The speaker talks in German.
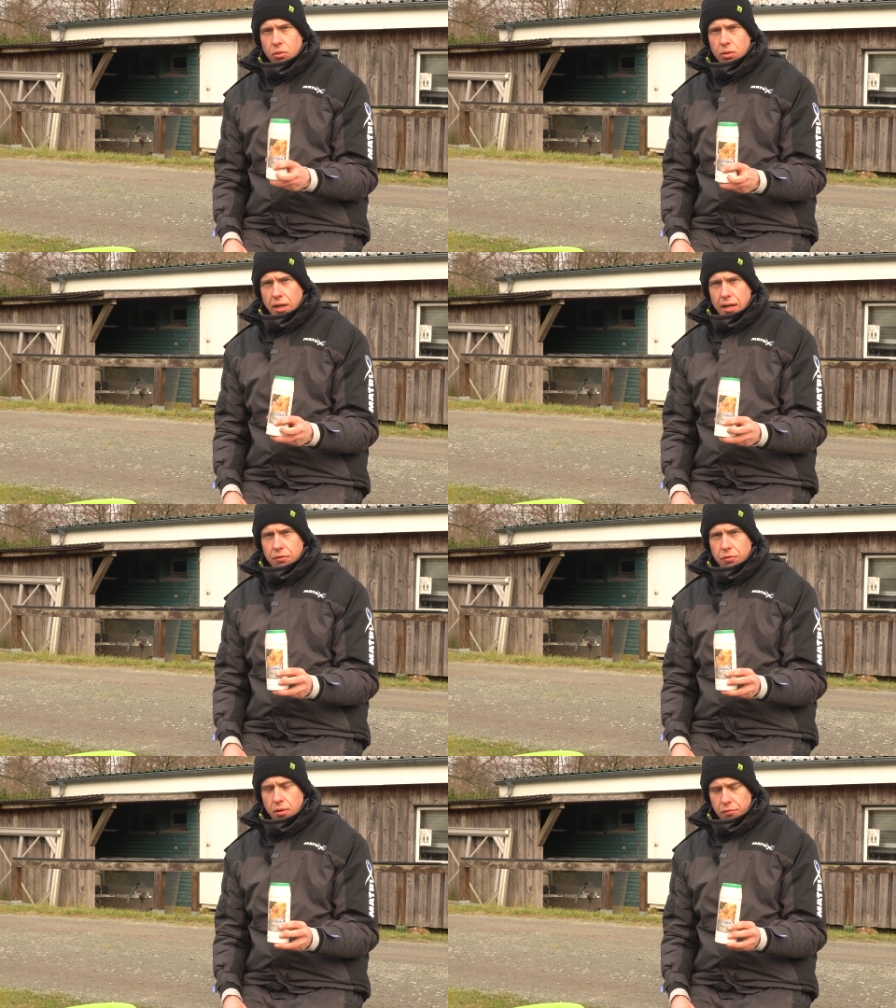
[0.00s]

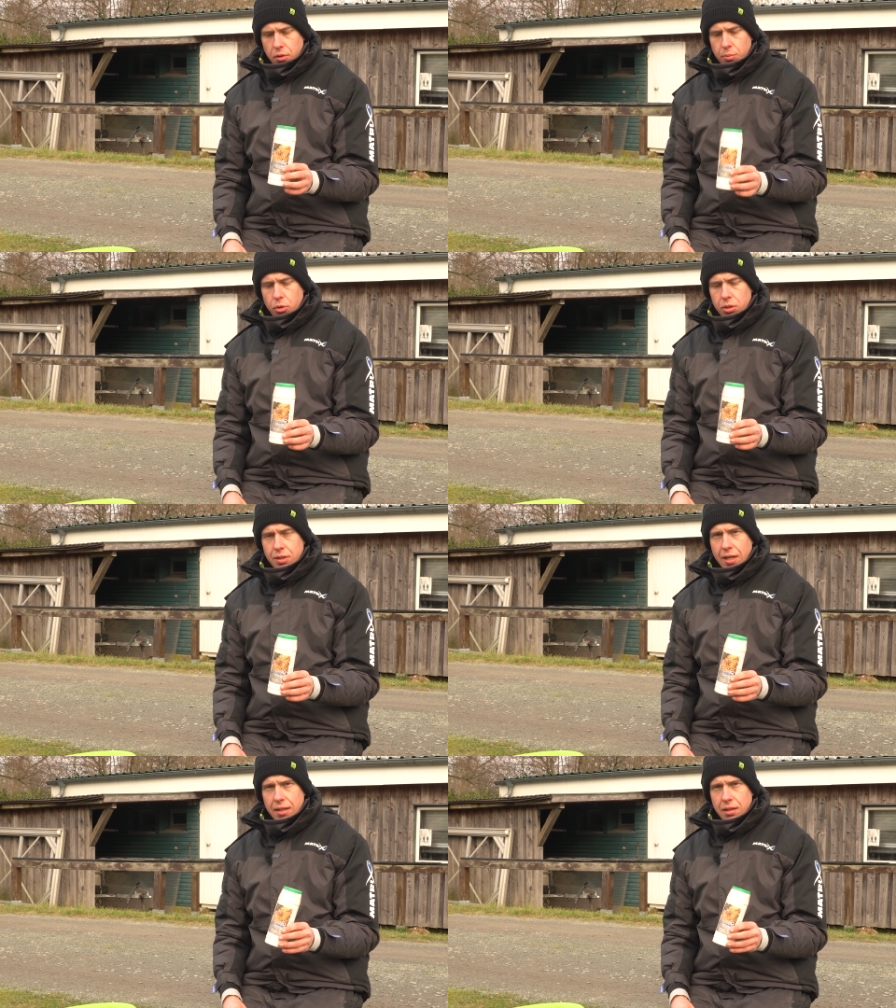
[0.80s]
irgendeine Form von
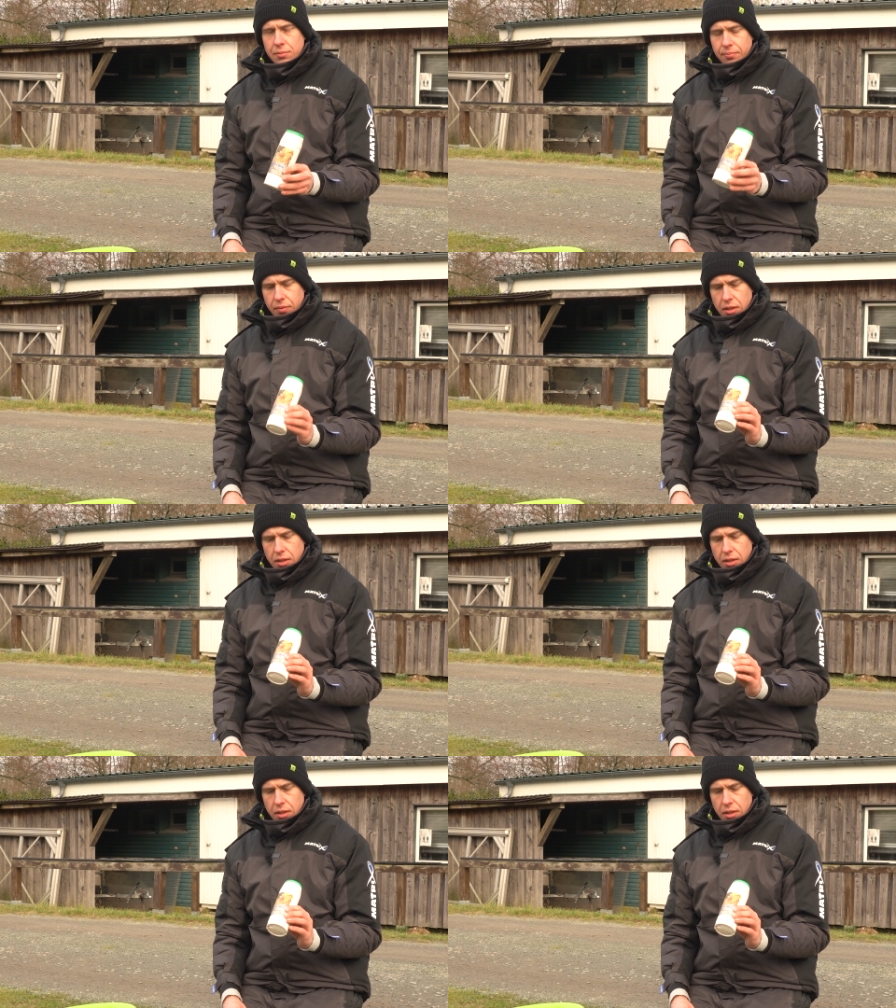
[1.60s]
Mückentrenner.